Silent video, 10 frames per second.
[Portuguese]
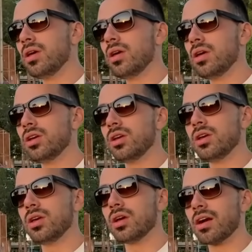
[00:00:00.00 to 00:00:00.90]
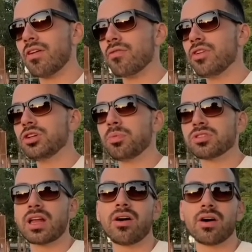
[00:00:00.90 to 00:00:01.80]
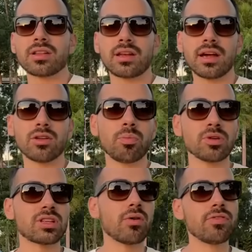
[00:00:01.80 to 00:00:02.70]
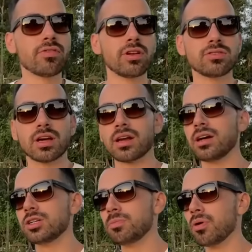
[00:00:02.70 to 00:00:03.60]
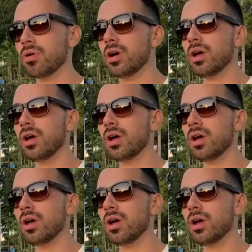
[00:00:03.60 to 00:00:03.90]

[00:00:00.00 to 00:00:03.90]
e, e, gravar um vídeo e postar na hora, tá ligado? Ou postar ao vivo ali no Instagram, tipo.